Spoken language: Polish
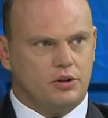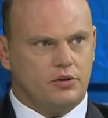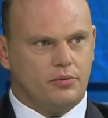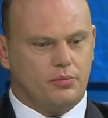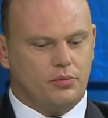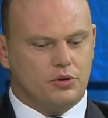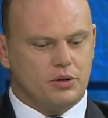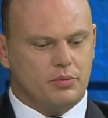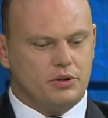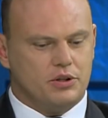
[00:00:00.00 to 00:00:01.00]
e,
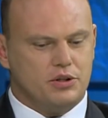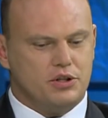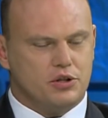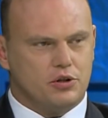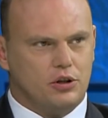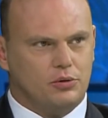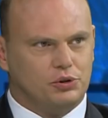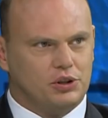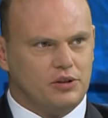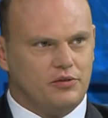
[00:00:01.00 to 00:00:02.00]
można powiedzieć, nie szkolą
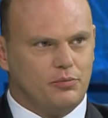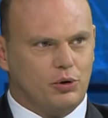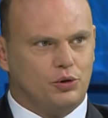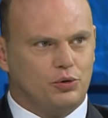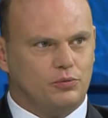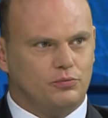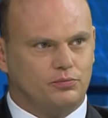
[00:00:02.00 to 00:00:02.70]
się w boju.